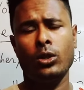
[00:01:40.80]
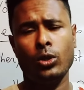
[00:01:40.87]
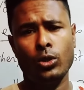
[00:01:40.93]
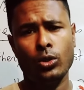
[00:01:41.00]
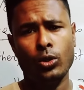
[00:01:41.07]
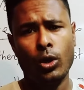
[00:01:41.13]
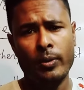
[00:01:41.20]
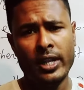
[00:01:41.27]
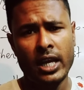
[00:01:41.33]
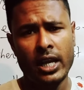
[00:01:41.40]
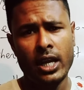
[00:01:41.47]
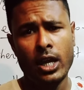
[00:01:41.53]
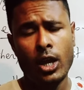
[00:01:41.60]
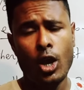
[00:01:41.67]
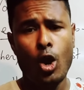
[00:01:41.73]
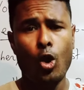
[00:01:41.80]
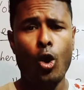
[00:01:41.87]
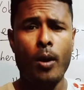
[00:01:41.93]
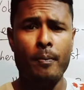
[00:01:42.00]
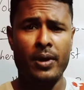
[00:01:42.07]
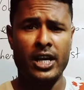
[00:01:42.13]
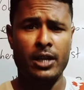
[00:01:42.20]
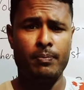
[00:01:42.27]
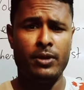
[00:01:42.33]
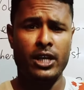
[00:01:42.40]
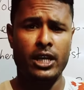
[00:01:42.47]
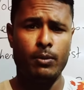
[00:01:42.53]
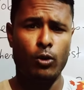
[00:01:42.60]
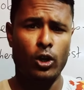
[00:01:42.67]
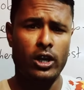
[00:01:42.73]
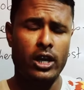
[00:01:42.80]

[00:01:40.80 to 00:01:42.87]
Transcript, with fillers: তবে তাকে কম্পারেটিভ ডিগ্রি বলে